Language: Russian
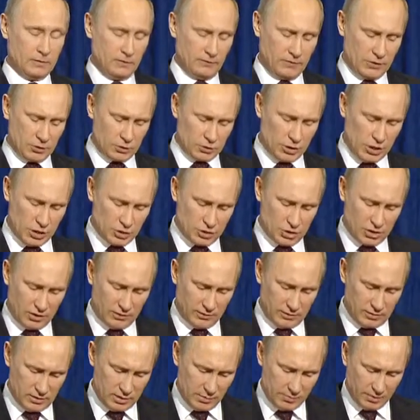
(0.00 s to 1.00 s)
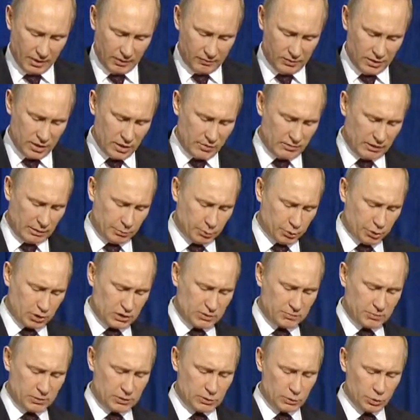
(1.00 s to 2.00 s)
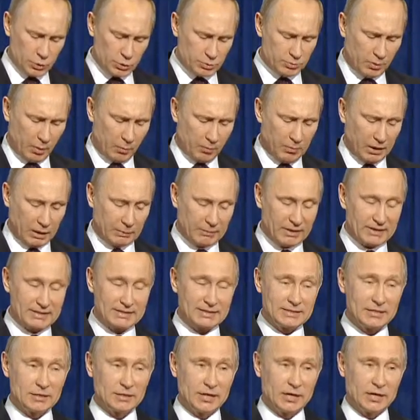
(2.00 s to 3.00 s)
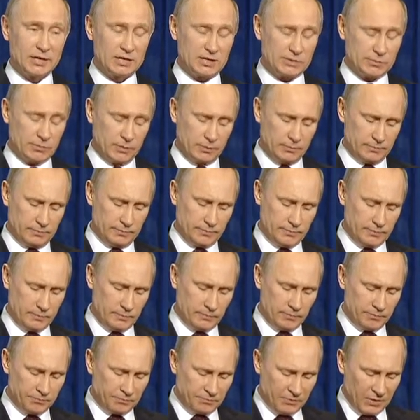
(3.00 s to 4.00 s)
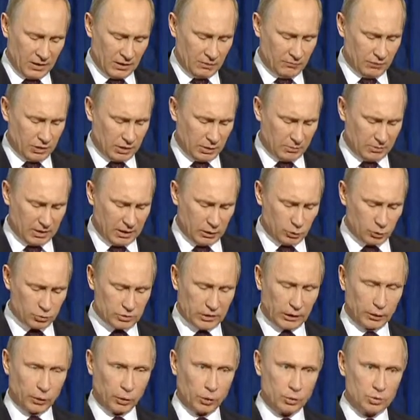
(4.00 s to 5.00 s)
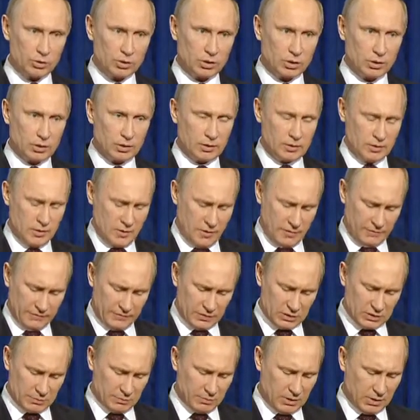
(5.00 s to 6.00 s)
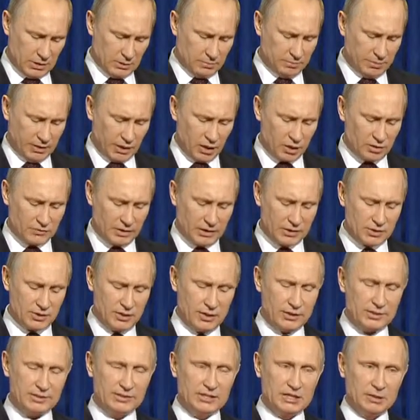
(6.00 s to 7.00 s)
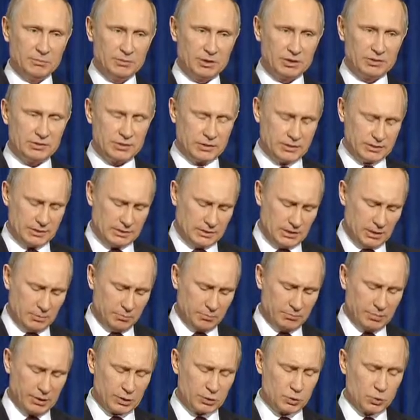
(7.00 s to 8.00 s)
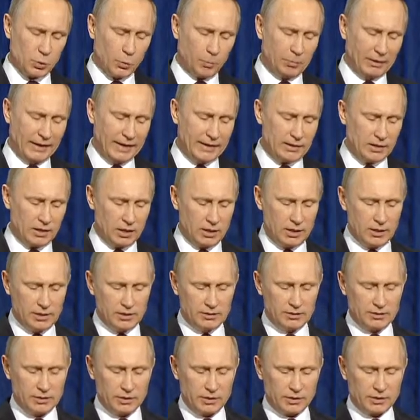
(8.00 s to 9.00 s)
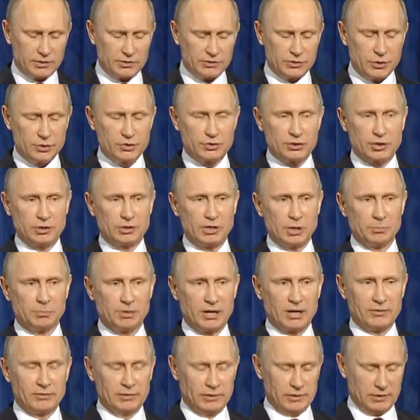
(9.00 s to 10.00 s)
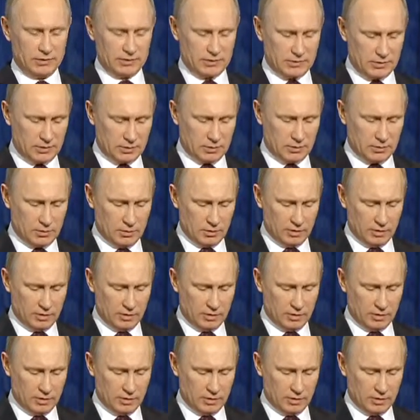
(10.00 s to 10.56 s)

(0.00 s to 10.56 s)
Важнейшее направление в работе спецслужб – борьба с терроризмом. В этом году сотрудники ФСБ предотвратили 77 преступлений террористической направленности,